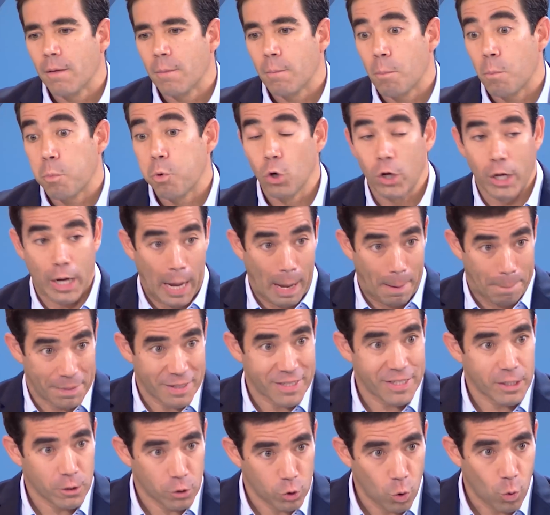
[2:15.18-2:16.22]
porque
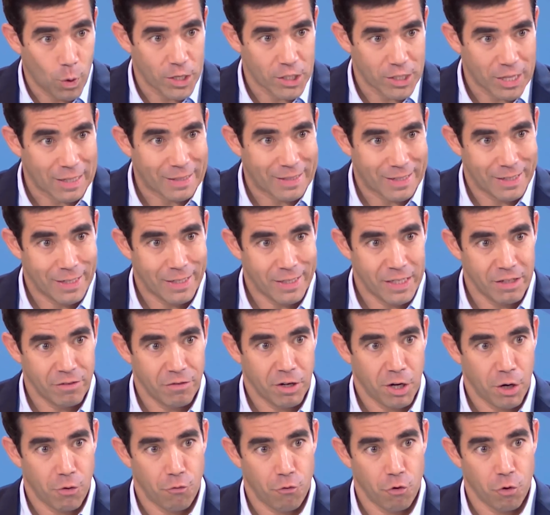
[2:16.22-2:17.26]
apresentou esta alternativa
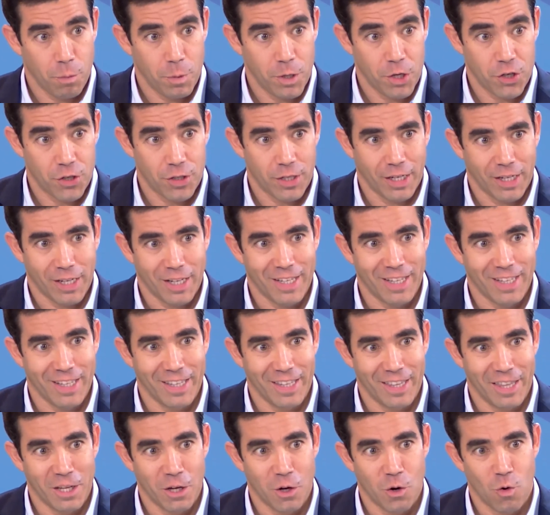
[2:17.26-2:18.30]
reformista que
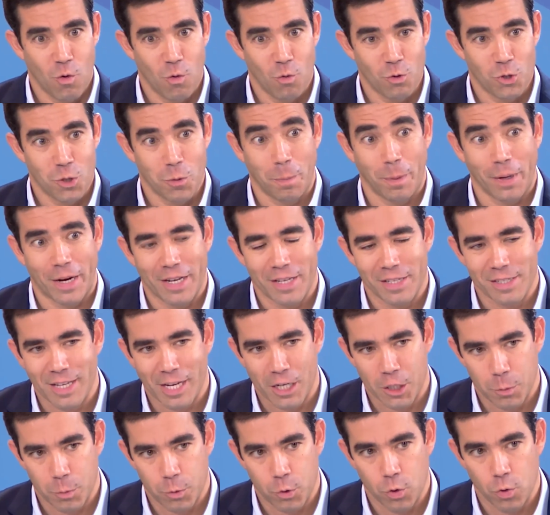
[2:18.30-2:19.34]
deu esperança
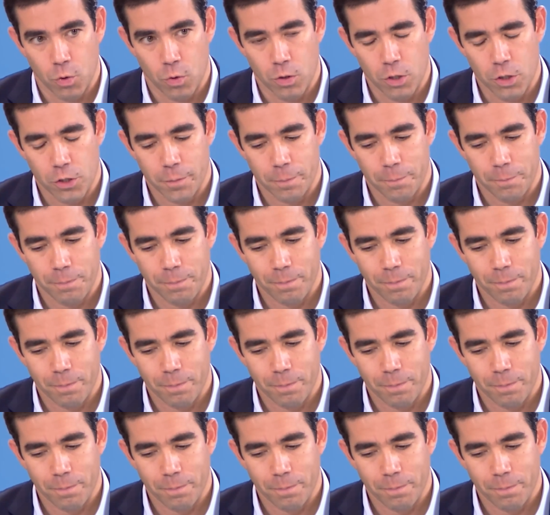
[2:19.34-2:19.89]
às pessoas